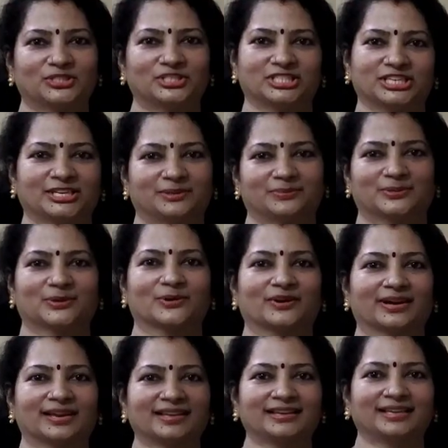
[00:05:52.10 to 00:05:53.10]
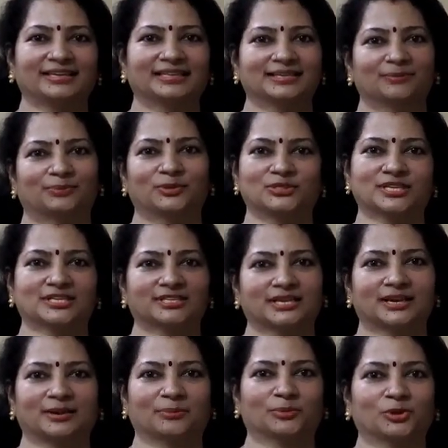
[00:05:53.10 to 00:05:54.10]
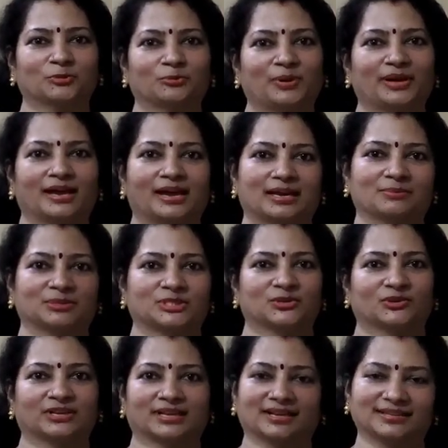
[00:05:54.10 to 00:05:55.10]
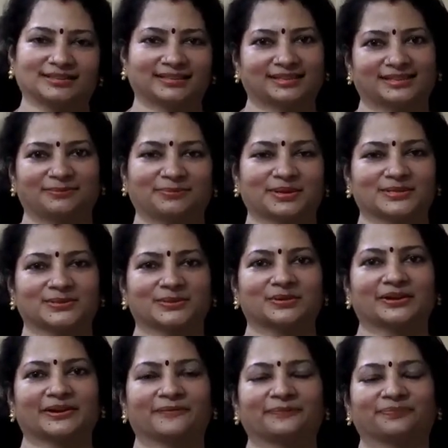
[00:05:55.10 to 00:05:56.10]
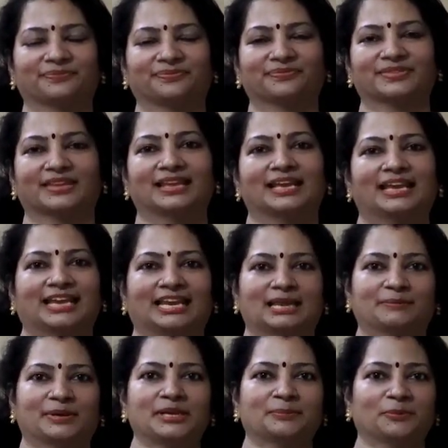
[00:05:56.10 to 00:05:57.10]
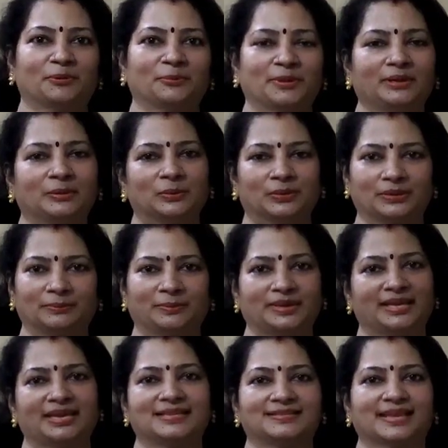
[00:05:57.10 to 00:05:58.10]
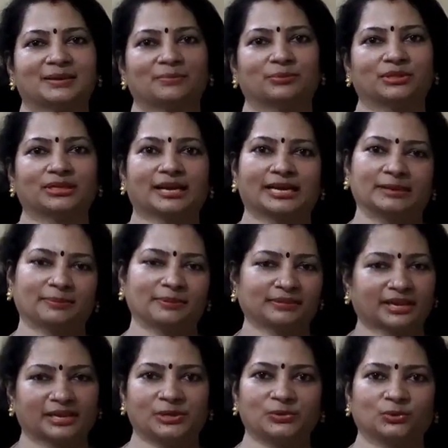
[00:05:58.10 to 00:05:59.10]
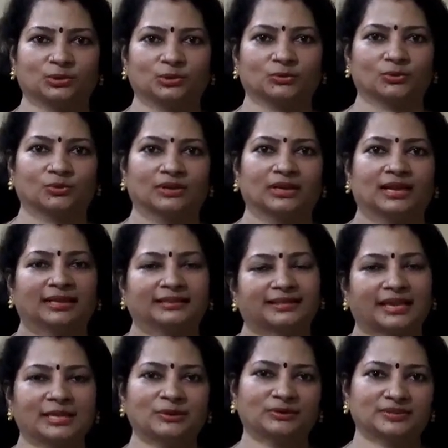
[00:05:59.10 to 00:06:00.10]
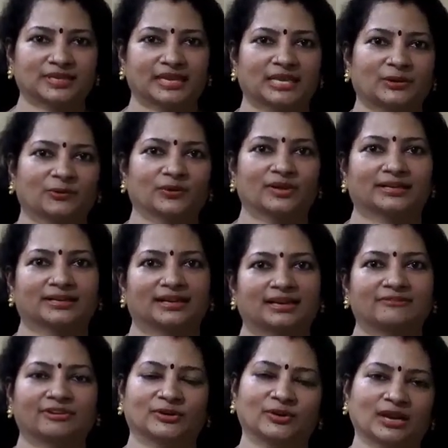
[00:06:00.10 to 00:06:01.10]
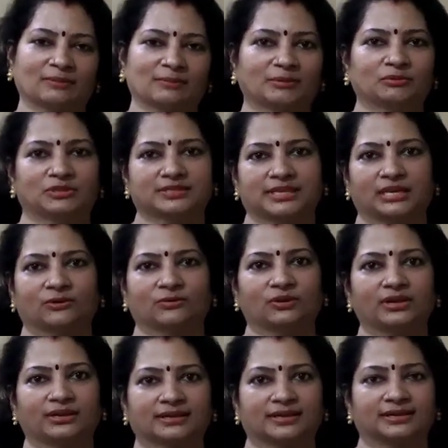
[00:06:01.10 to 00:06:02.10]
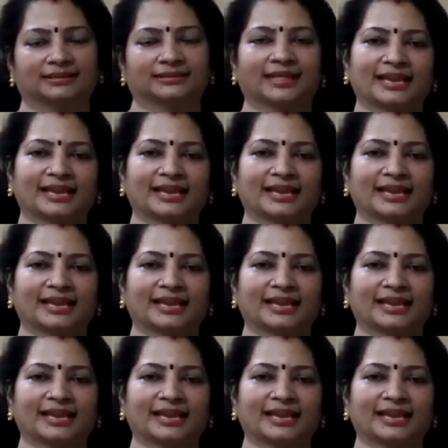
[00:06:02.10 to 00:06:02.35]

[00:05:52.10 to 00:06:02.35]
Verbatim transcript: ஒரு சின்ன டிப் சொல்கிறேன் இது புதுசாக குக் பண்ண ஆரம்பித்தவங்களுக்காக இந்த டிப் நான் சொல்கிறேன் நம்ம எப்போவுமே பிரியாணி செய்யும்போது கண்டிப்பாக தயிர் ஊற்றுவோம் தயிர் ஊற்றி செய்கிறவங்களாம் இருக்காங்க வெறும் லெமன் ஊற்றி செய்கிறவங்களாம் இருக்காங்க